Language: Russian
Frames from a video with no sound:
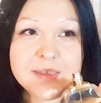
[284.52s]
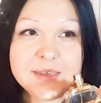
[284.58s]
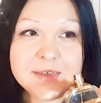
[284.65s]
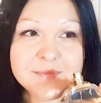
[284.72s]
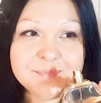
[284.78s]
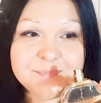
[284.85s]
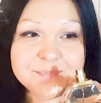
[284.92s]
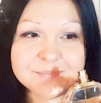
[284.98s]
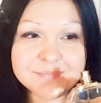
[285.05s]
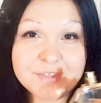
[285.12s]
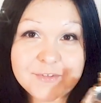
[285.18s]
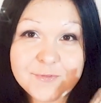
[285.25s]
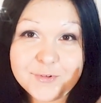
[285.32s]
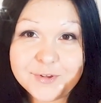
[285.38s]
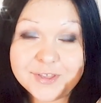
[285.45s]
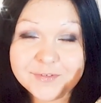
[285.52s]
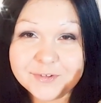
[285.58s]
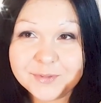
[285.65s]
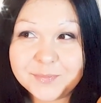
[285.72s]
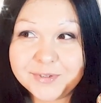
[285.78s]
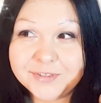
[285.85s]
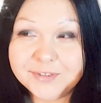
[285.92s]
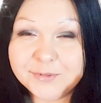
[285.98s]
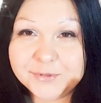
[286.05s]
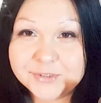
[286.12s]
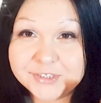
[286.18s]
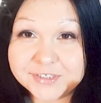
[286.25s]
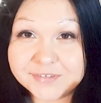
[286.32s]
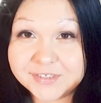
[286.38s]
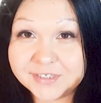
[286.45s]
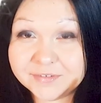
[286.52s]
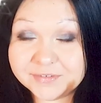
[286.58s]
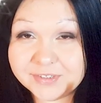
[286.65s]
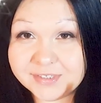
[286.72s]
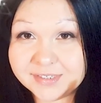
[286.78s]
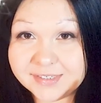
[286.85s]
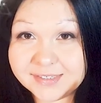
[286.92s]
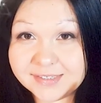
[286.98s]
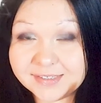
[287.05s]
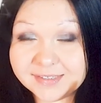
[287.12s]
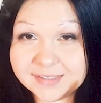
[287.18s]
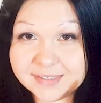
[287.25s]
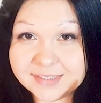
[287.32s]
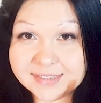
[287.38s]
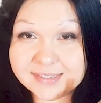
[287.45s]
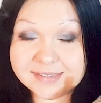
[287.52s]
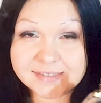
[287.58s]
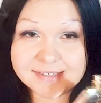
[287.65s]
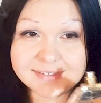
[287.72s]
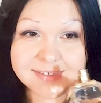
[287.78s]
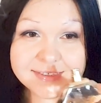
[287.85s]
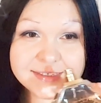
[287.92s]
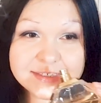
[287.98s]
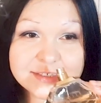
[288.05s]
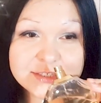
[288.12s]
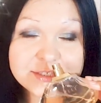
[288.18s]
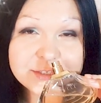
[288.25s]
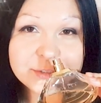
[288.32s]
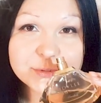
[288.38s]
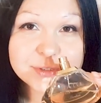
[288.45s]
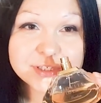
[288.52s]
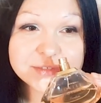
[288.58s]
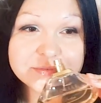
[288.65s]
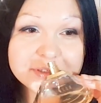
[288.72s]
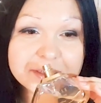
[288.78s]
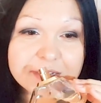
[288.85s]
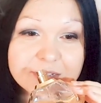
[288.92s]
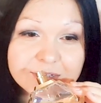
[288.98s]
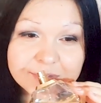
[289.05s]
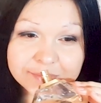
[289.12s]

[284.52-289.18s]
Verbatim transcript: И на фоне вот предыдущих всех вот этих кисленьких таких цитрусовых,